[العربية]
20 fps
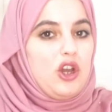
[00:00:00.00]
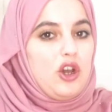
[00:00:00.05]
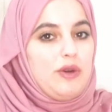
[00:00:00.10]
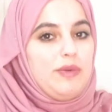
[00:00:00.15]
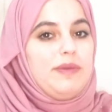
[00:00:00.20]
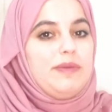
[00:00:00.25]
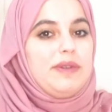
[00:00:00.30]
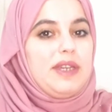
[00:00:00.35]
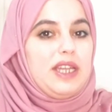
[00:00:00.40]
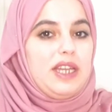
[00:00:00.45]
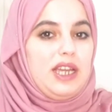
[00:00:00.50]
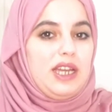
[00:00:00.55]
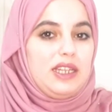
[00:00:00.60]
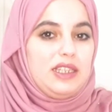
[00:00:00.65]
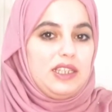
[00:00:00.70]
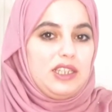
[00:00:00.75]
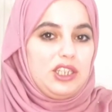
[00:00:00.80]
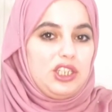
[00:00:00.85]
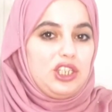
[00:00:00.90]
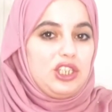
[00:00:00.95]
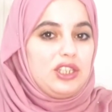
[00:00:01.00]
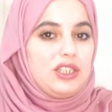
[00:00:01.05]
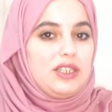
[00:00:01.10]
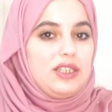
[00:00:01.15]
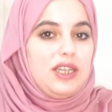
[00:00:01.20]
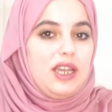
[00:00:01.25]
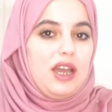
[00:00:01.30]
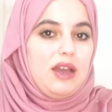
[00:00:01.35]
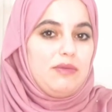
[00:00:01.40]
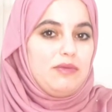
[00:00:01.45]
وممكن حدا
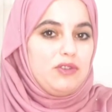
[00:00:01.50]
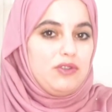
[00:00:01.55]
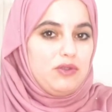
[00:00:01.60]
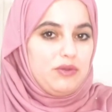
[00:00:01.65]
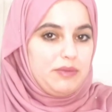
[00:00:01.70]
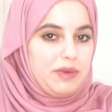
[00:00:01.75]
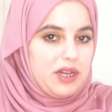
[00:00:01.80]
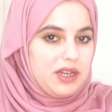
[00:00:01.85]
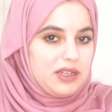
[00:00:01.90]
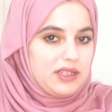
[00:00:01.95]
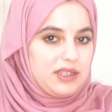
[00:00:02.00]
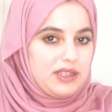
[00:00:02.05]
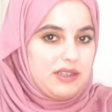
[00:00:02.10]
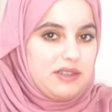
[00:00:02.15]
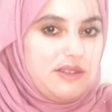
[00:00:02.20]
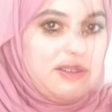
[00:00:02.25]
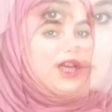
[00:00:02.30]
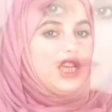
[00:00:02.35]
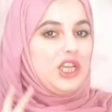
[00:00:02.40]
يشتريها بدون ما اخسر